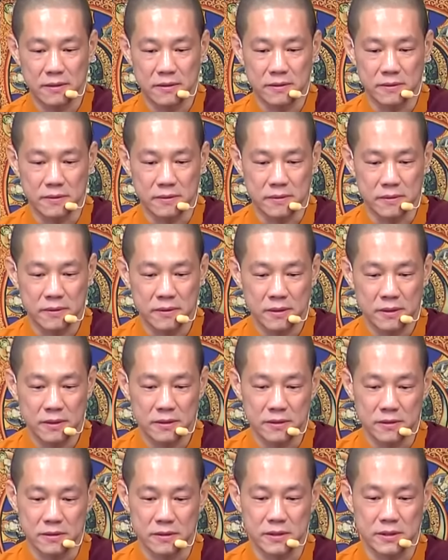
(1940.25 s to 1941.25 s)
有
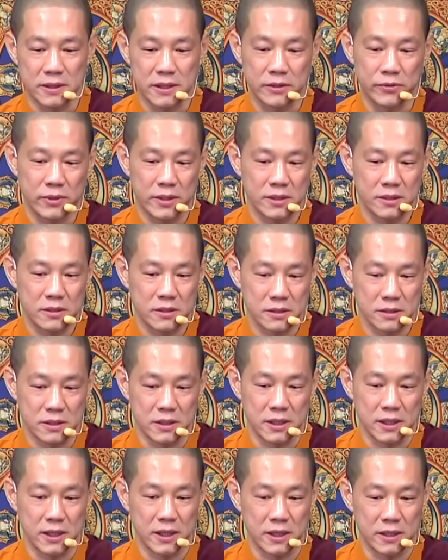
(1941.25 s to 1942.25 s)
就是解冤释
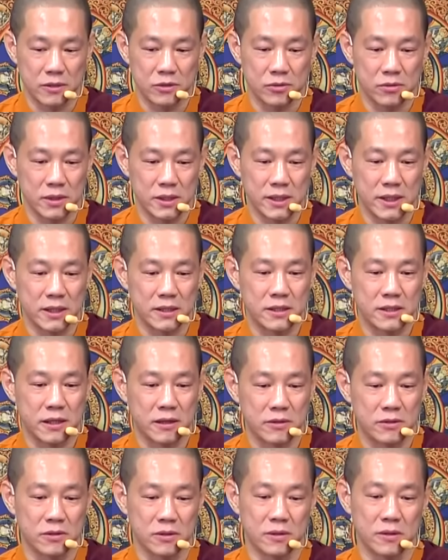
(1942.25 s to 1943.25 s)
结，左眼
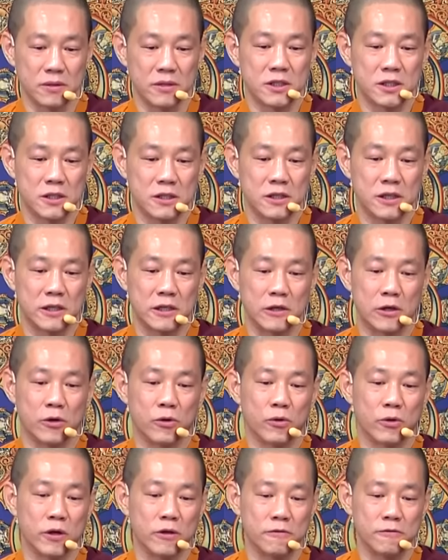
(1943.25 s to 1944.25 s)
消肿，视力
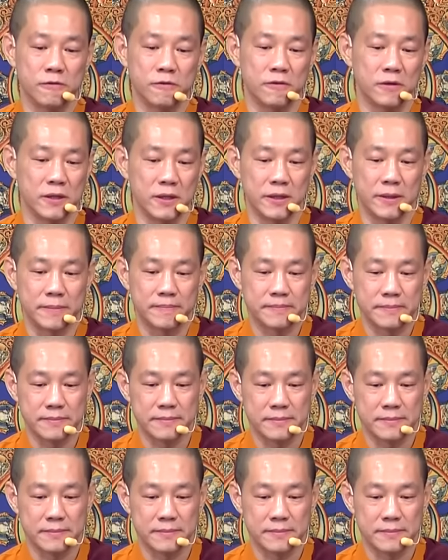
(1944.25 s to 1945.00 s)
有恢复了，